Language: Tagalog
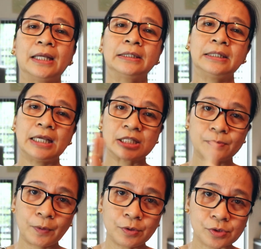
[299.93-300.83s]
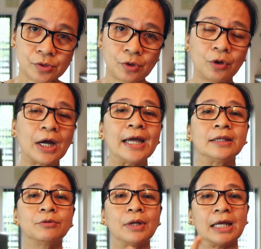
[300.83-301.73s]
natin expose o
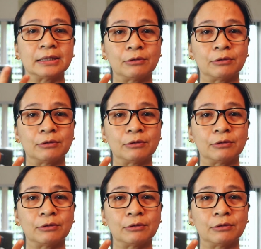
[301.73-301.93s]
kahit wala,